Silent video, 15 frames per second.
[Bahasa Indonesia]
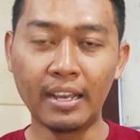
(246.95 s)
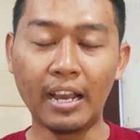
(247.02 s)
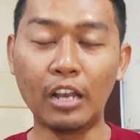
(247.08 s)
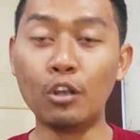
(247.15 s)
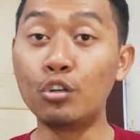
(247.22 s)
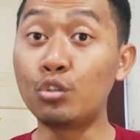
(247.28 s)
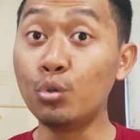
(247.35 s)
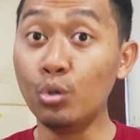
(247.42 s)

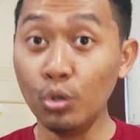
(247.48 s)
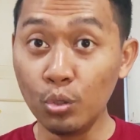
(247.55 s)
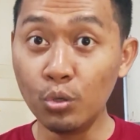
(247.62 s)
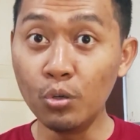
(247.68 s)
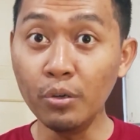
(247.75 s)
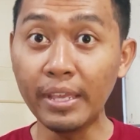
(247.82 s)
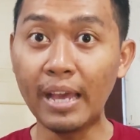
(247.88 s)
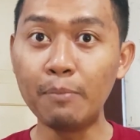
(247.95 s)
Kalau
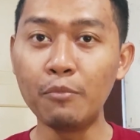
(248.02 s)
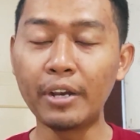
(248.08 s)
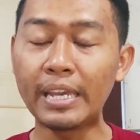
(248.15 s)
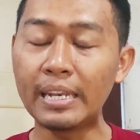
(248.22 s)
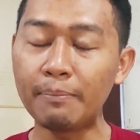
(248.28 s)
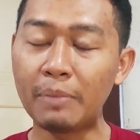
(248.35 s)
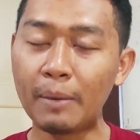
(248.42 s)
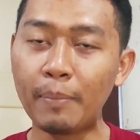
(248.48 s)
dulu ya
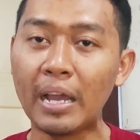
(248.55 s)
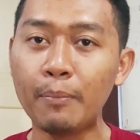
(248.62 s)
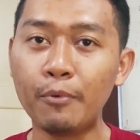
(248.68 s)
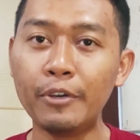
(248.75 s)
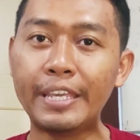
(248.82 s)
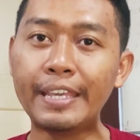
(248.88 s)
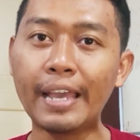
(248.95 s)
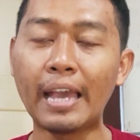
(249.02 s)
mungkin Bapak Ibu
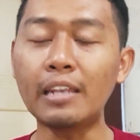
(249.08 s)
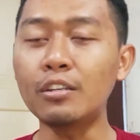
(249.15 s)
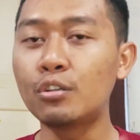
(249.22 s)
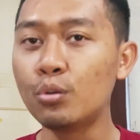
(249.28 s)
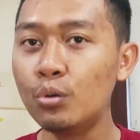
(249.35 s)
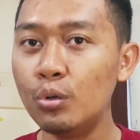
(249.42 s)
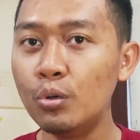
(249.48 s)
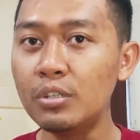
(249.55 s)
ingat
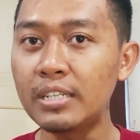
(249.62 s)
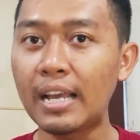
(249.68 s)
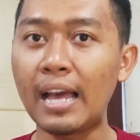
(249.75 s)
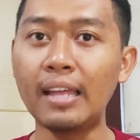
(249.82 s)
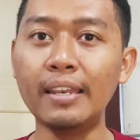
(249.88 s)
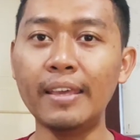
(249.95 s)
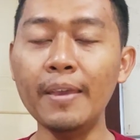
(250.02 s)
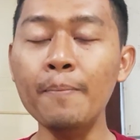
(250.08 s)
dulu
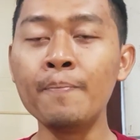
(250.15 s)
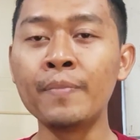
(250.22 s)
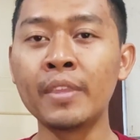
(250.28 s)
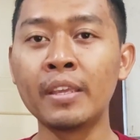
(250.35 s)
sekali